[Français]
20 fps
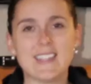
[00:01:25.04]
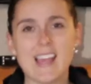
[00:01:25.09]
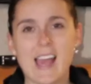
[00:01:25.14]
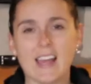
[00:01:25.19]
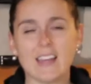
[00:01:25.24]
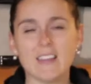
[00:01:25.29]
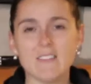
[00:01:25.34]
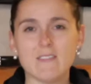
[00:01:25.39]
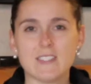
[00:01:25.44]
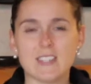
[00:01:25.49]
qui
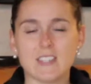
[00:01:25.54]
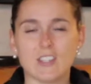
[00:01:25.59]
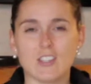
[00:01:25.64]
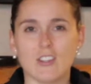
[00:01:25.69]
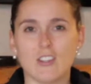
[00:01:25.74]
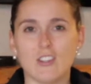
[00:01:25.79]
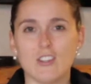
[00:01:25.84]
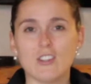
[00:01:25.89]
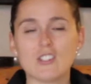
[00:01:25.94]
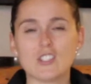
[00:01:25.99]
arrive, c'est
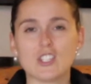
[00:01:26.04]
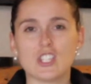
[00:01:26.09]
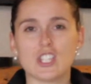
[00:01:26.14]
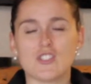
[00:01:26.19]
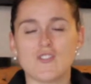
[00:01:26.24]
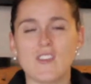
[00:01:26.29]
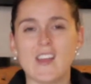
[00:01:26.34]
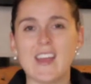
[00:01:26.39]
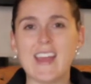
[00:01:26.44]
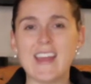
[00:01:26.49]
que lorsque
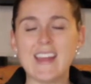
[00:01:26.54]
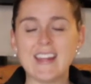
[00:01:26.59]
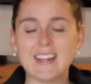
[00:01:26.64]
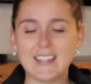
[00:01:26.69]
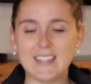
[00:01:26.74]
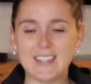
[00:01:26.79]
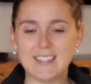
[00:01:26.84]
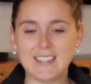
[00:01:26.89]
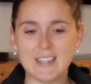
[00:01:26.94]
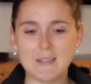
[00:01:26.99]
je vais
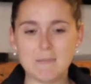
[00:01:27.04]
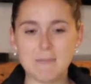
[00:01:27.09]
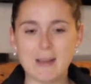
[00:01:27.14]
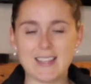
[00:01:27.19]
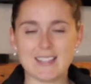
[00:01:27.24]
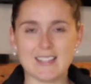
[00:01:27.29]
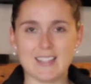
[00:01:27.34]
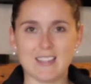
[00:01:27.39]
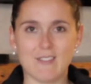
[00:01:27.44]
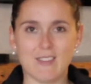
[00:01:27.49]
incliner le
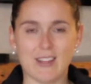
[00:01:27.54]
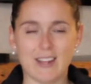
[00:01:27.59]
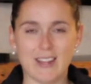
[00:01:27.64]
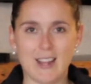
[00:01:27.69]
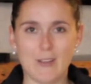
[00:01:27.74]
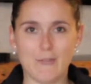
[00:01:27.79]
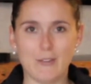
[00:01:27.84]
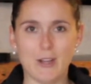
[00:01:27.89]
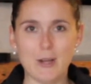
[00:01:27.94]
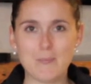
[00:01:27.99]
bassin vers
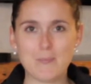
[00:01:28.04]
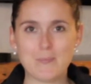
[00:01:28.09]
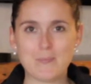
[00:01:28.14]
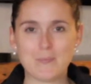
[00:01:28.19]
l'avant,